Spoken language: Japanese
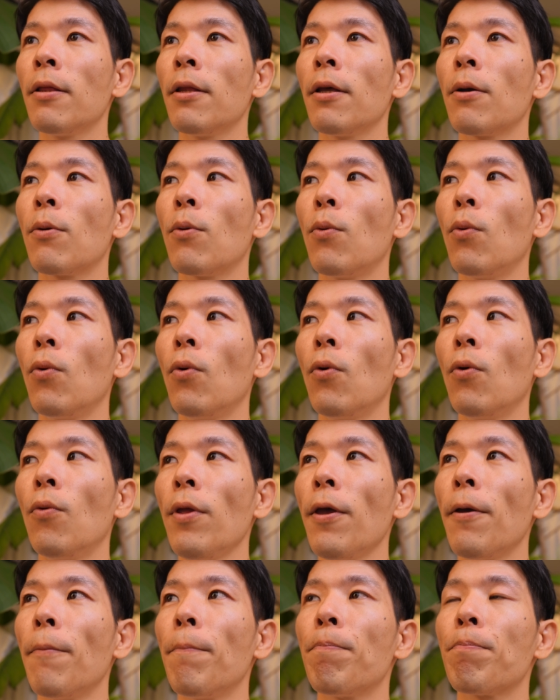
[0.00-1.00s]
で、こう
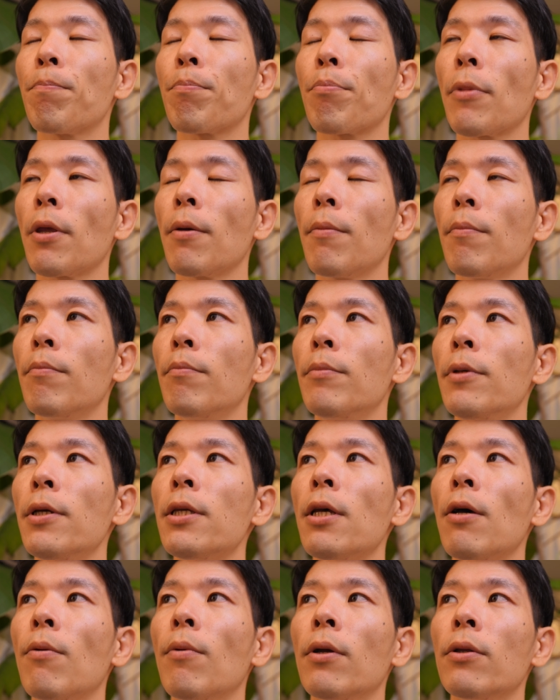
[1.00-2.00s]
ね、皆
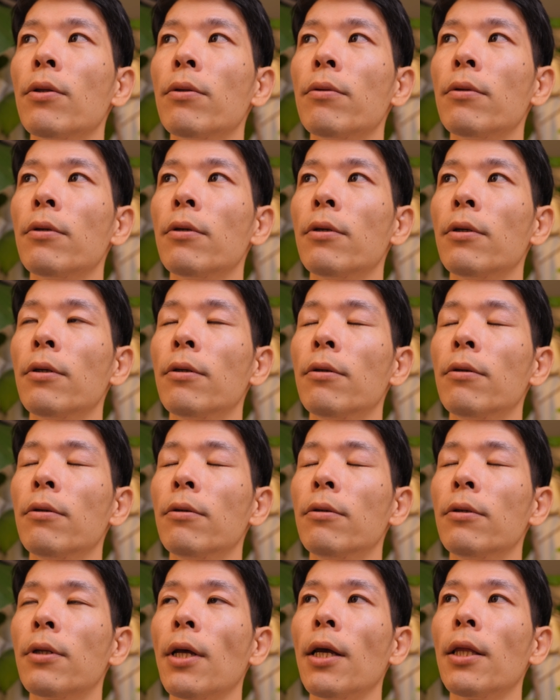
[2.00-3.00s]
さんは
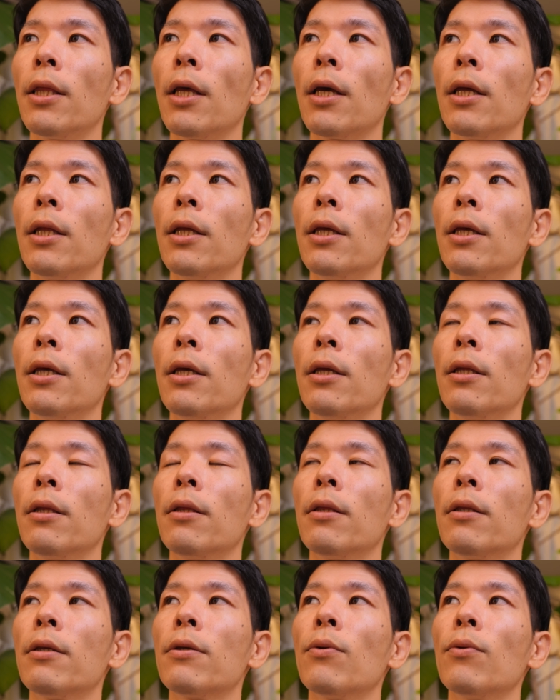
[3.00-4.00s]
具体的に、
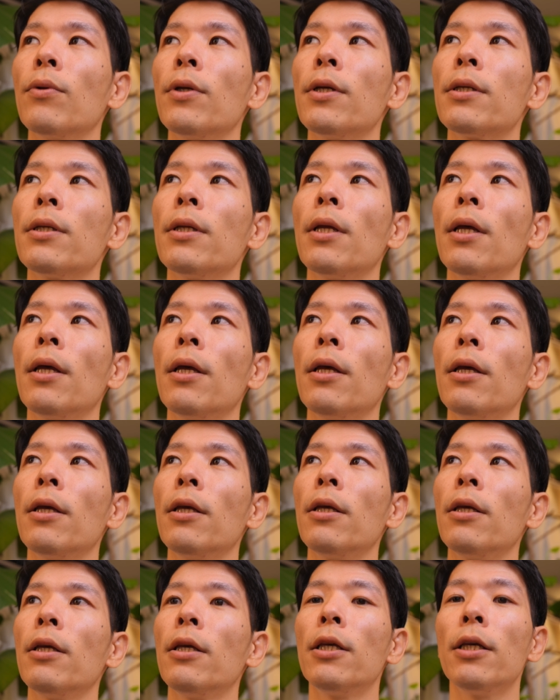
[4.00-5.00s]
そうですね、
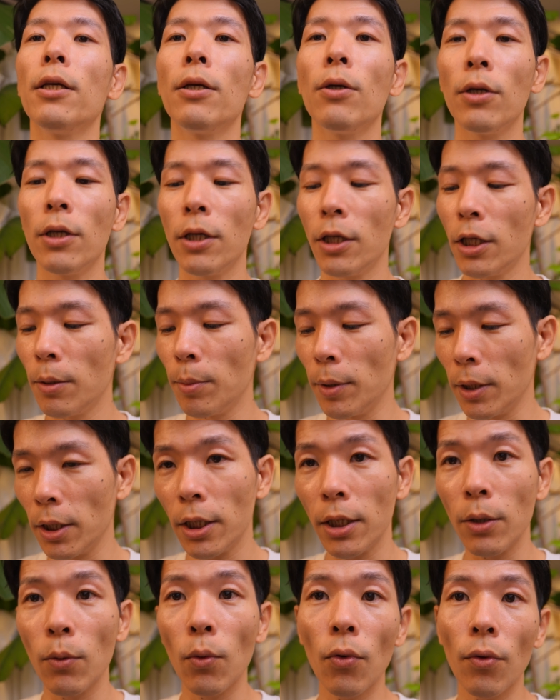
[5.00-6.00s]
日々、
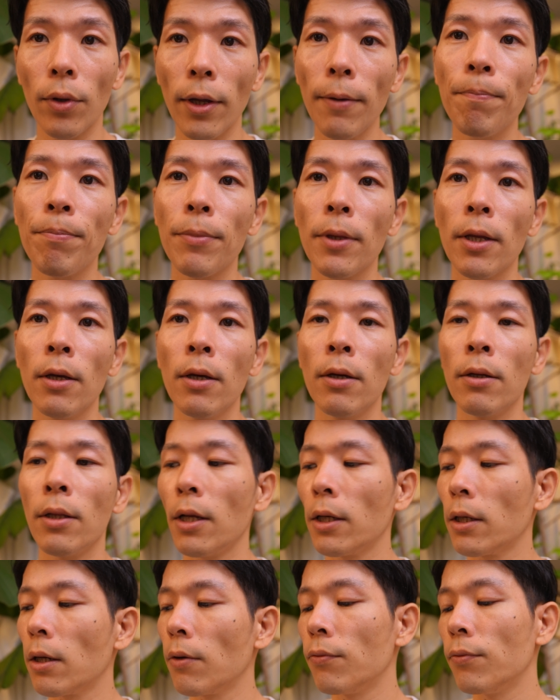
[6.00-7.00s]
日頃ね、
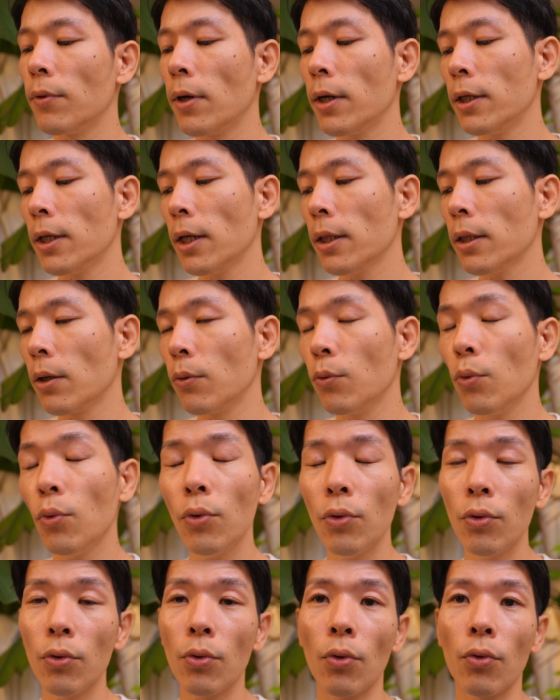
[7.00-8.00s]
何か不安になったらど
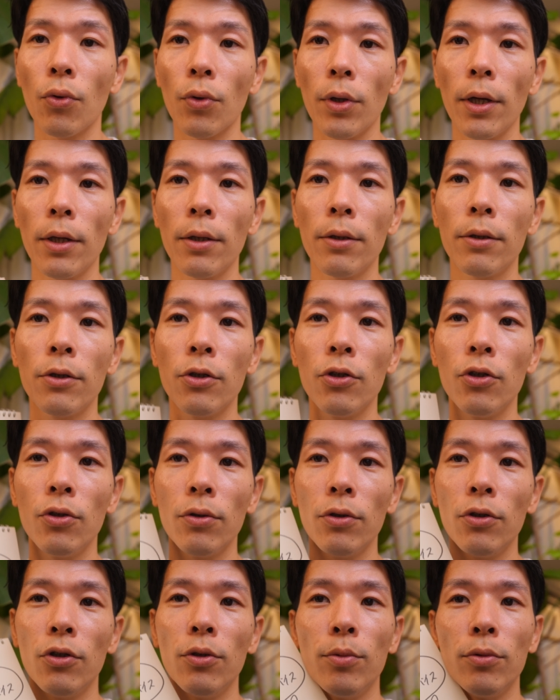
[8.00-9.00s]
ういうことで
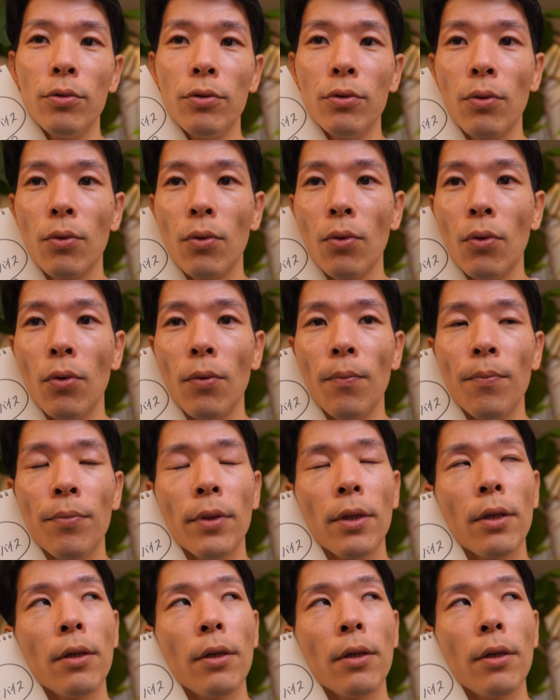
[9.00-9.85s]
自分をこ